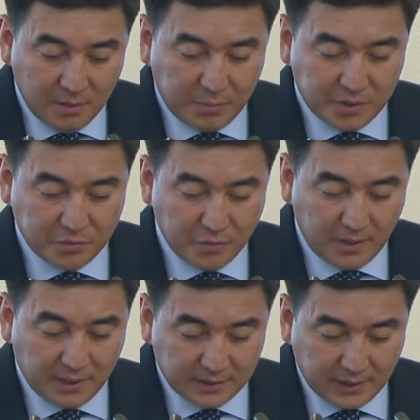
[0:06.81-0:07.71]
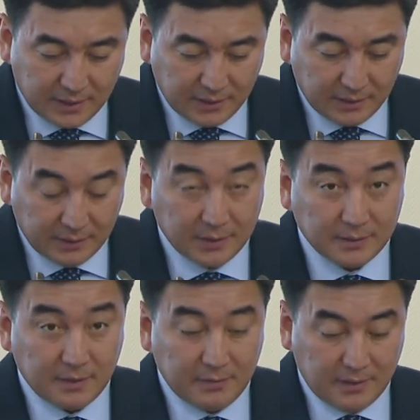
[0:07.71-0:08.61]
пришкольных, загородных и
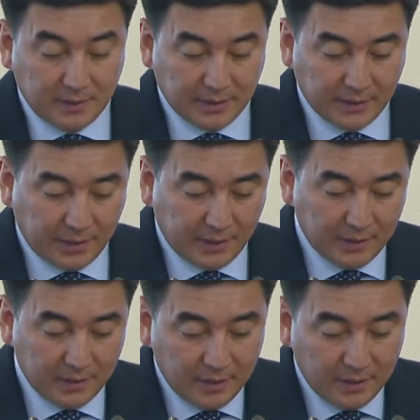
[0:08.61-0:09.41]
оздоровительных лагерей.